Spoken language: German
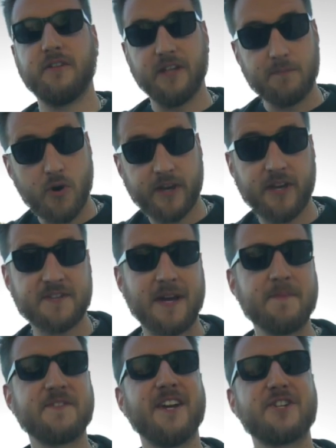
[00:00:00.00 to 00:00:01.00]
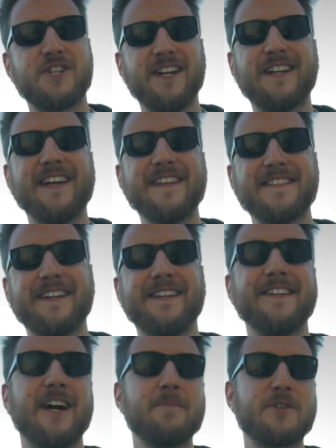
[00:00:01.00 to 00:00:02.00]
Der morgige Samstag stellt
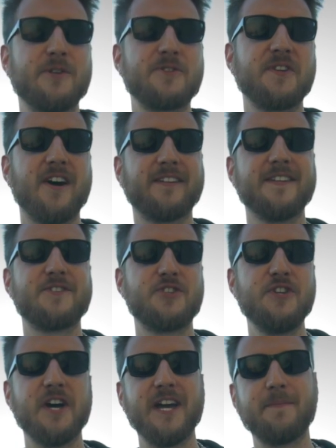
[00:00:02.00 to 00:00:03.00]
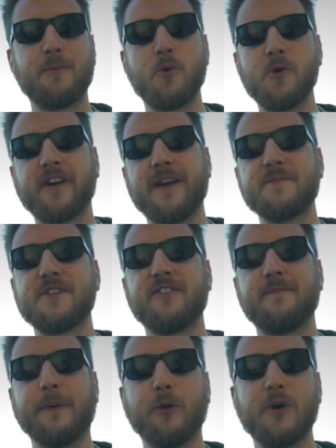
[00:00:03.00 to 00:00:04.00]
gleichzeitig den Abschlusstag des GI Pokercamps
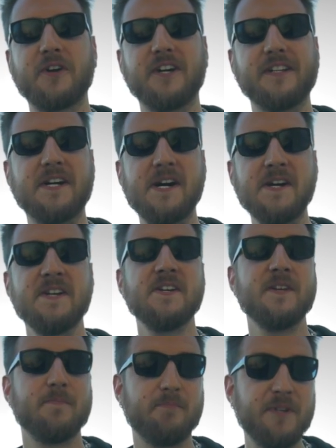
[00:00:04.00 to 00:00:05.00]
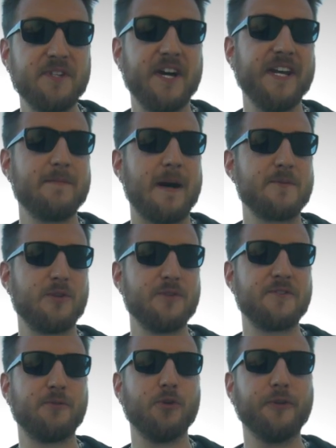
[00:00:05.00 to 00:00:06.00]
auf Mallorca dar mit einem
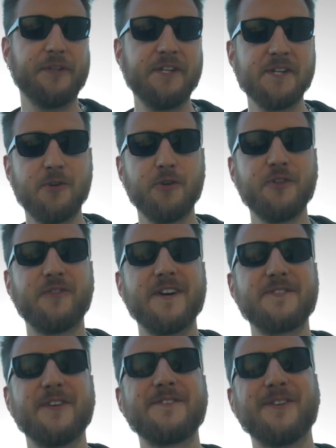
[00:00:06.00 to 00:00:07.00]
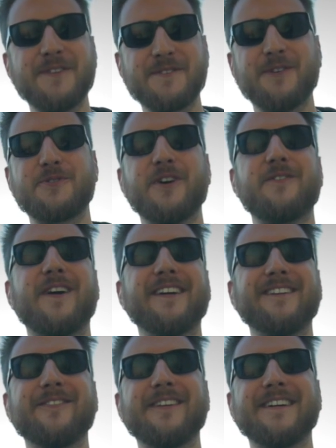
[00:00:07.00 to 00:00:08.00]
Abschlussturnier und was euch sonst noch so
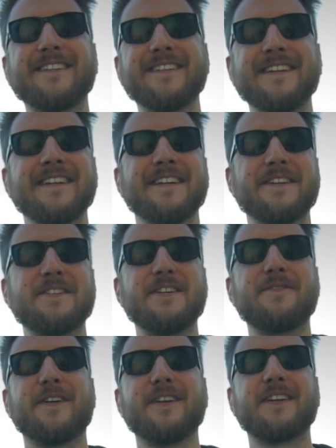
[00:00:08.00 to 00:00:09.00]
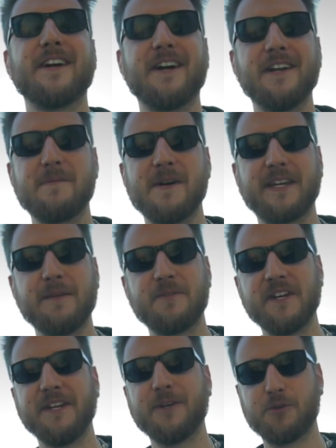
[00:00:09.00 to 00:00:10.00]
erwarten wird, Stefan Karlhammer
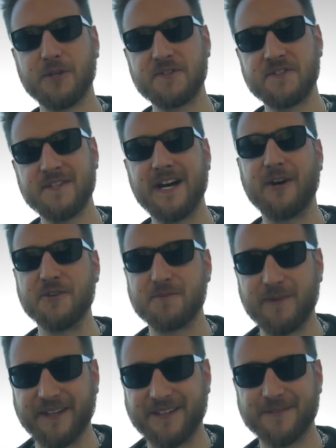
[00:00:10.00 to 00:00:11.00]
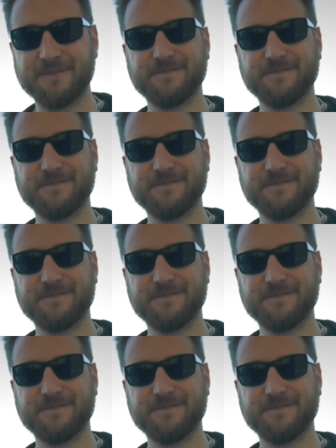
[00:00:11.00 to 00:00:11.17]
gibt einen kurzen Ausblick.